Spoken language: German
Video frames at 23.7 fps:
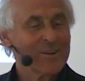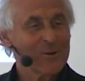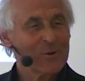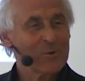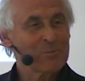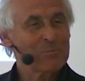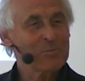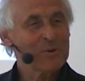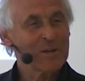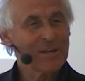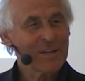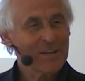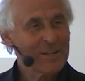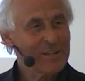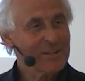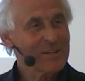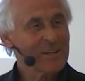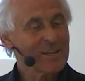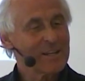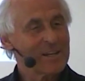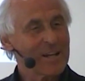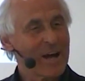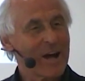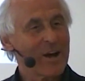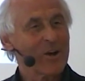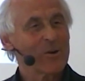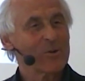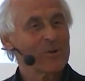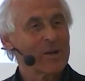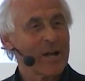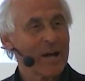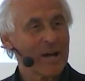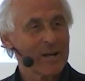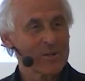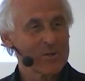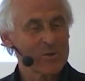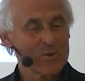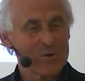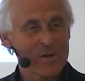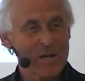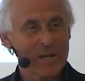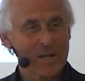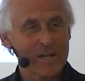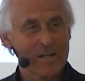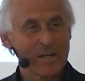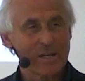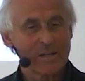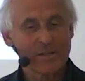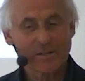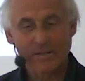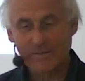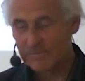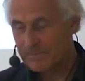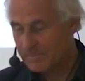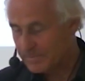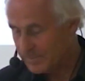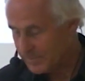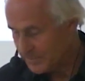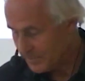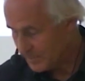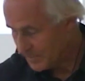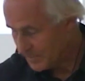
und beginnt, den nach und nach zu erklettern.